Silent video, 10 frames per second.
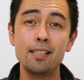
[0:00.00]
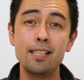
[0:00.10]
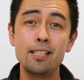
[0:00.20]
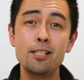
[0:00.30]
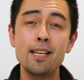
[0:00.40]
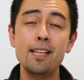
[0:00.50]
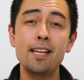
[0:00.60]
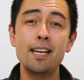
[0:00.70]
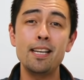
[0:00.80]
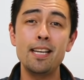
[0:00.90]
必然
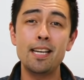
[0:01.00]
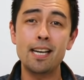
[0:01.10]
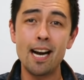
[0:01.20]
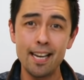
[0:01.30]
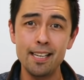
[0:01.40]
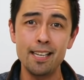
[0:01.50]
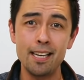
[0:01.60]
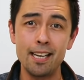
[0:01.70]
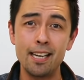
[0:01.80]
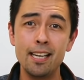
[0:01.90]
的に彼
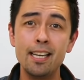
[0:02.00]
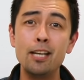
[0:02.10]
に